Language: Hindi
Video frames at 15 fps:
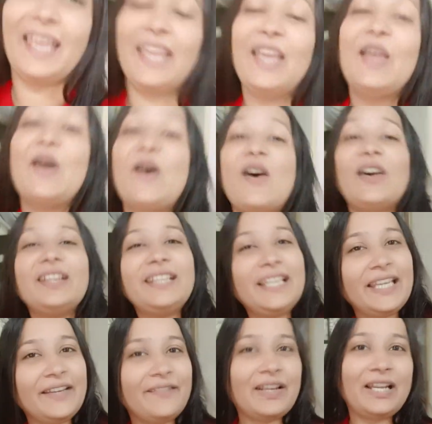है और
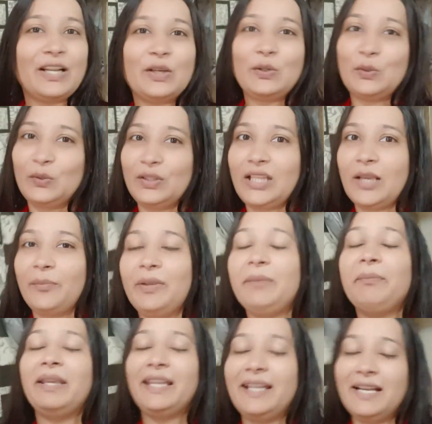ये वाला कुर्ता भी
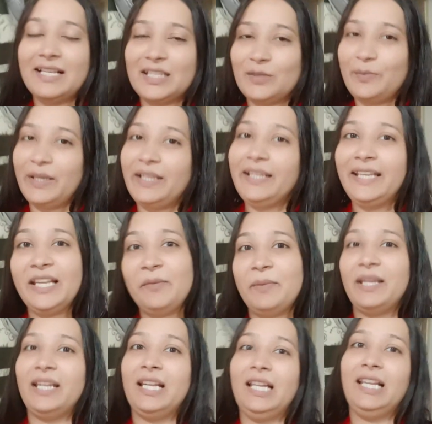मेरे हस्बैंड ही
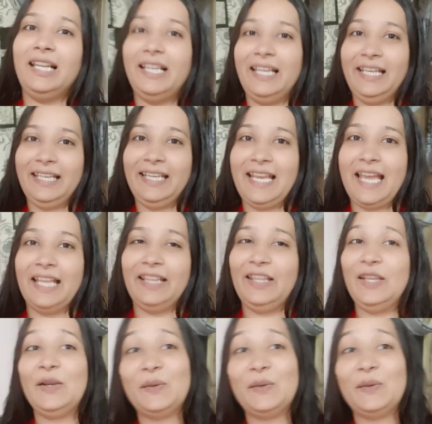मेरे लिए लेके आए थे